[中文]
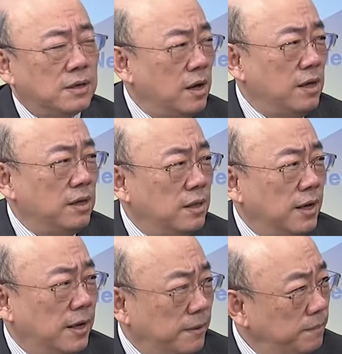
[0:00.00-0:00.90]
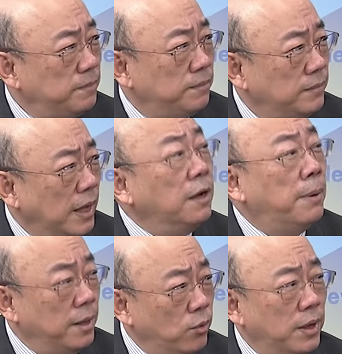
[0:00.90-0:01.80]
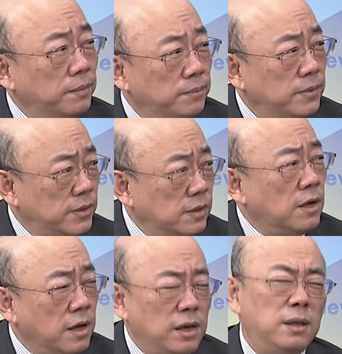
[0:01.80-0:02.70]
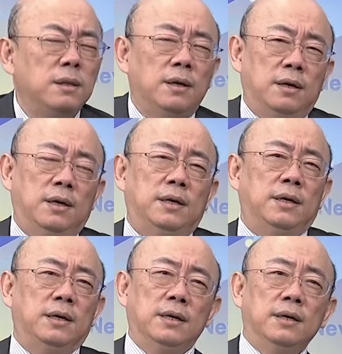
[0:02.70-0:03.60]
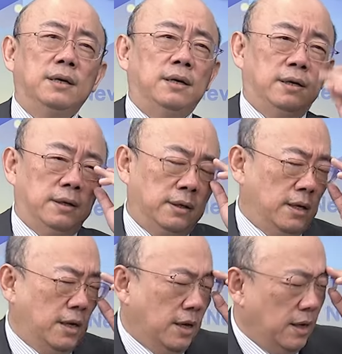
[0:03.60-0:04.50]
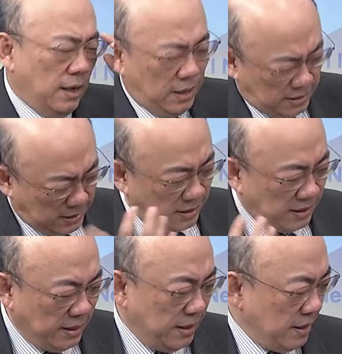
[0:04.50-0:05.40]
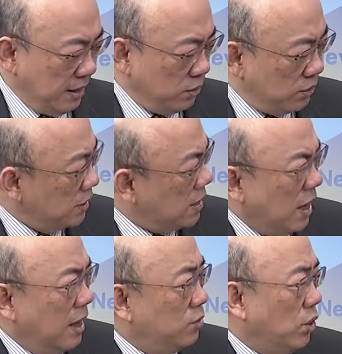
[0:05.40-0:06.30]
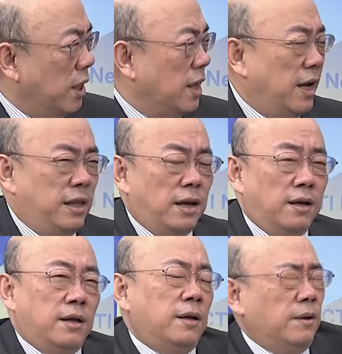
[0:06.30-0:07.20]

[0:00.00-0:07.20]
个营啊，他的判断四个营啊，那。他就是他觉得他一定要